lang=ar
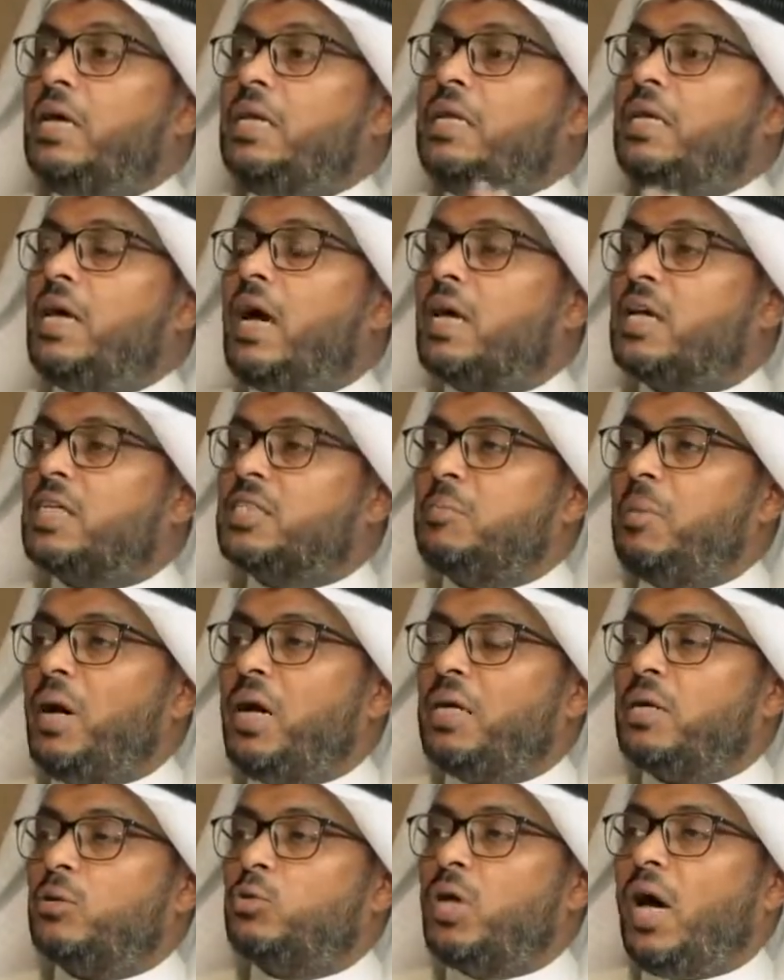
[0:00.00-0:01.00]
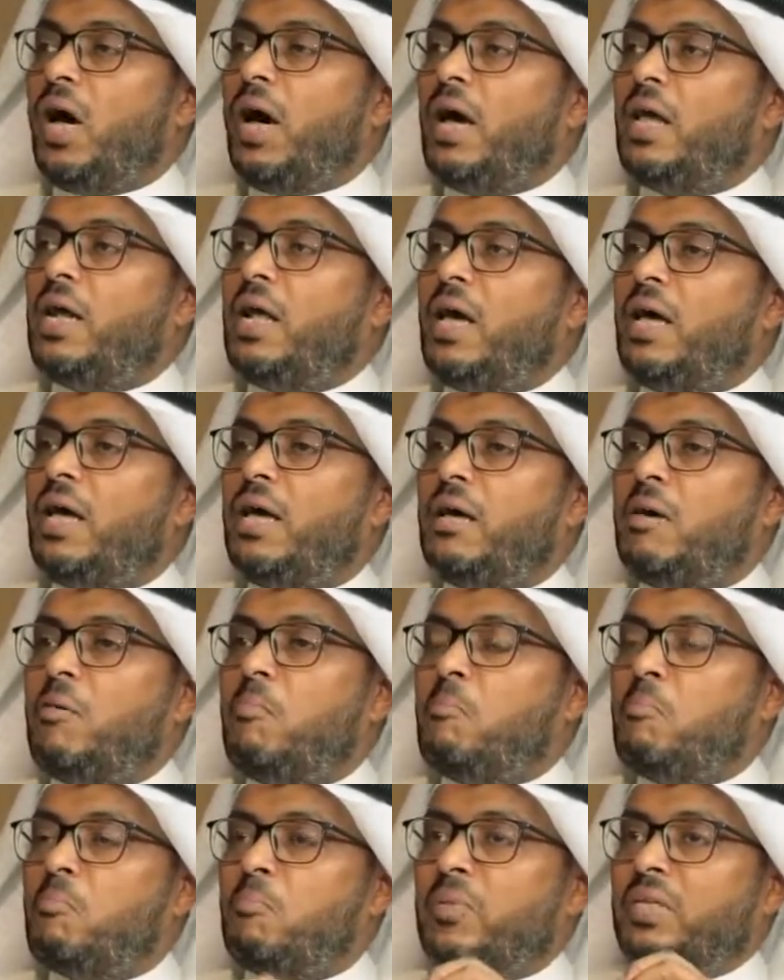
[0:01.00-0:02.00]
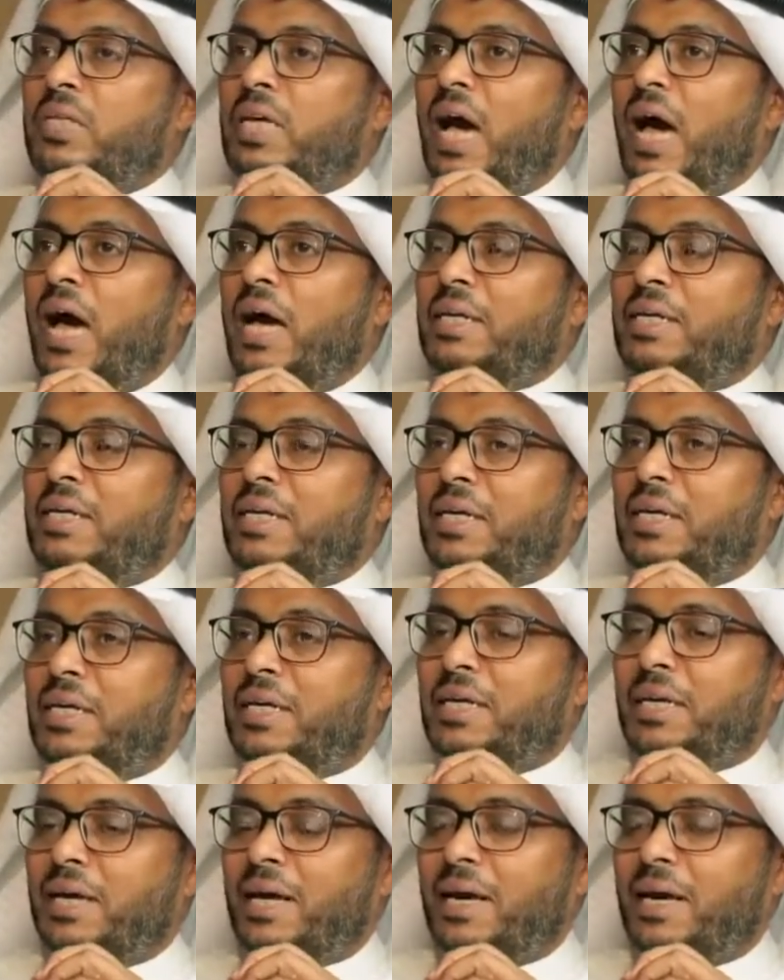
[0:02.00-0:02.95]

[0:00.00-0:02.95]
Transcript: هني الله سبحانه وتعالى يعني